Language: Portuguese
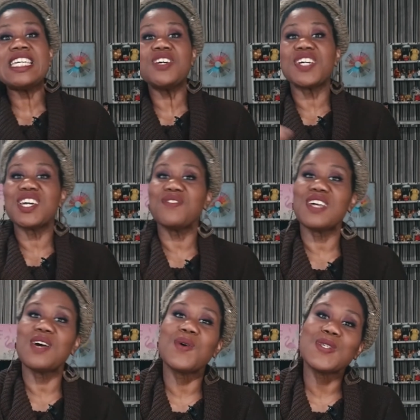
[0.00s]
E eu quero
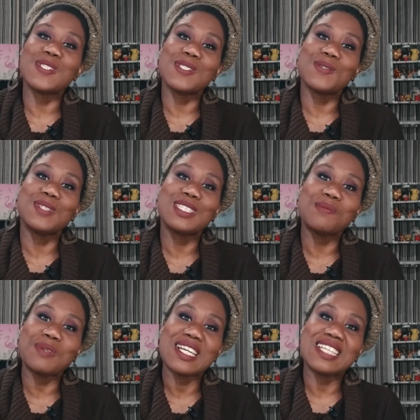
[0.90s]
falar hoje da segunda
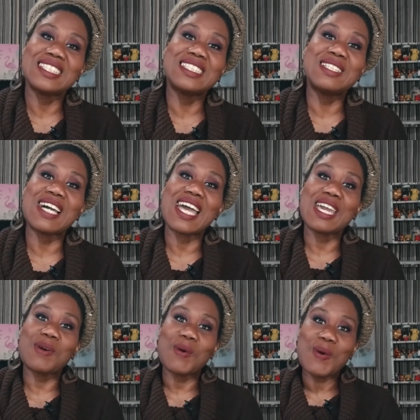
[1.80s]
temporada da
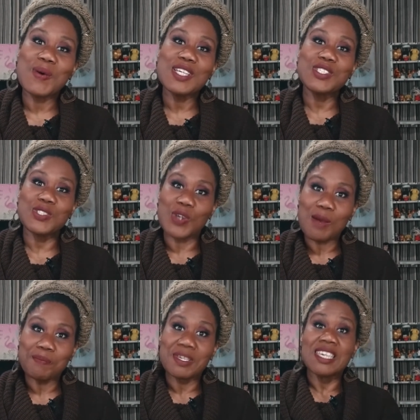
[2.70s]
Ecoa
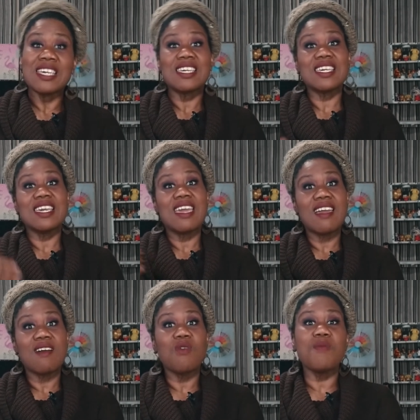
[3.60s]
Shop, que
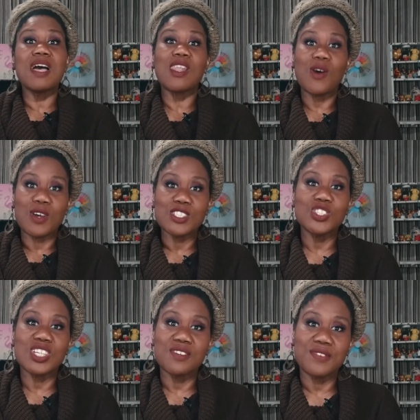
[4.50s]
é uma
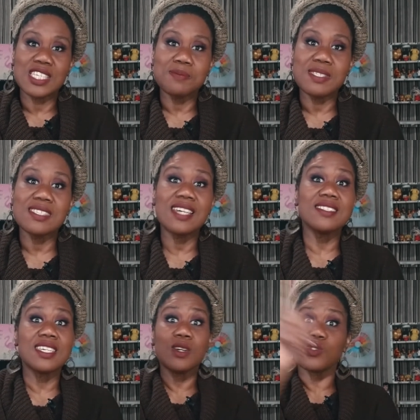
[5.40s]
loja de cafés
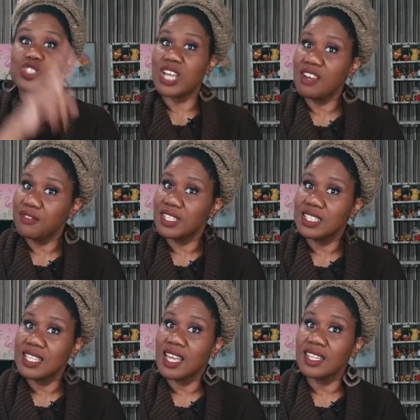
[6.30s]
especiais e que eu já
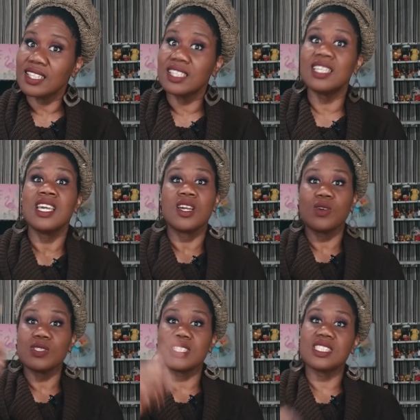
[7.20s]
falei dela aqui.
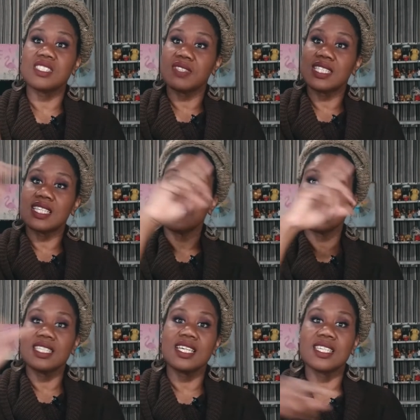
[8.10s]
Com certeza vai estar aqui,
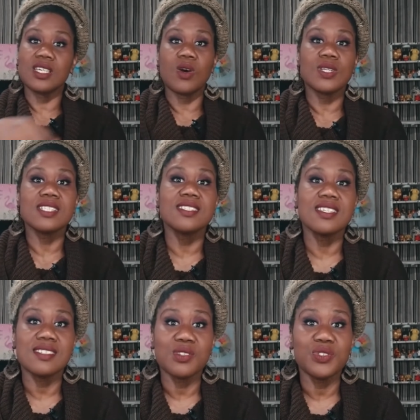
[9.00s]
aqui, aqui ou na
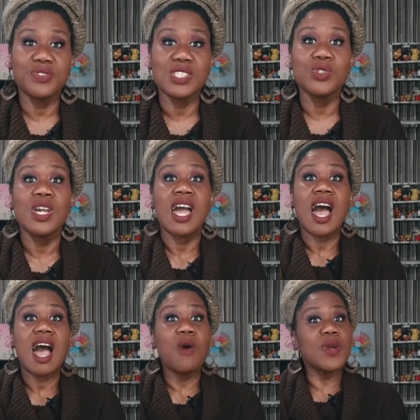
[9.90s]
descrição do vídeo.
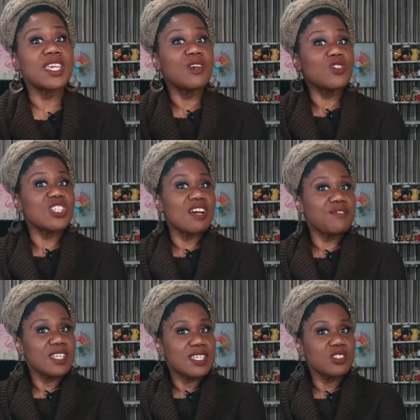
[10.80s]
O que eu já
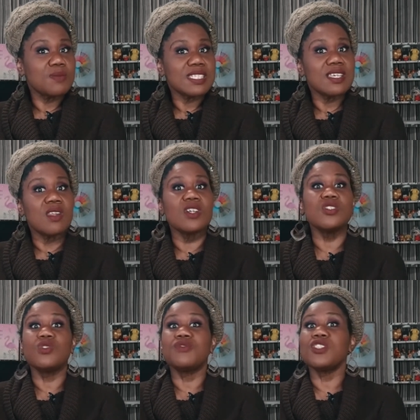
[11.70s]
falei sobre essa
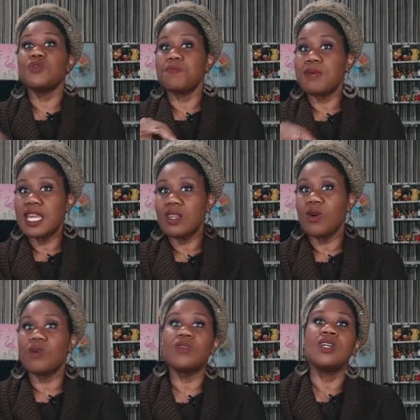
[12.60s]
loja num vídeo bem
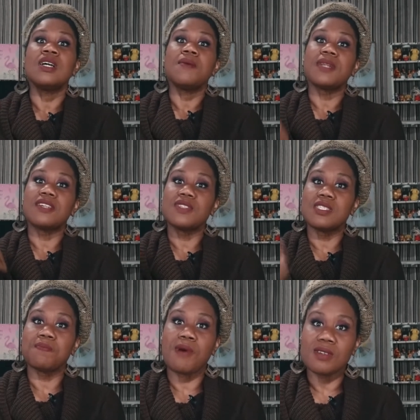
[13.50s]
longo para que
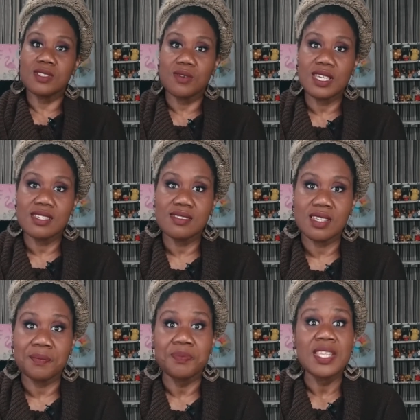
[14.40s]
você possa conhecer.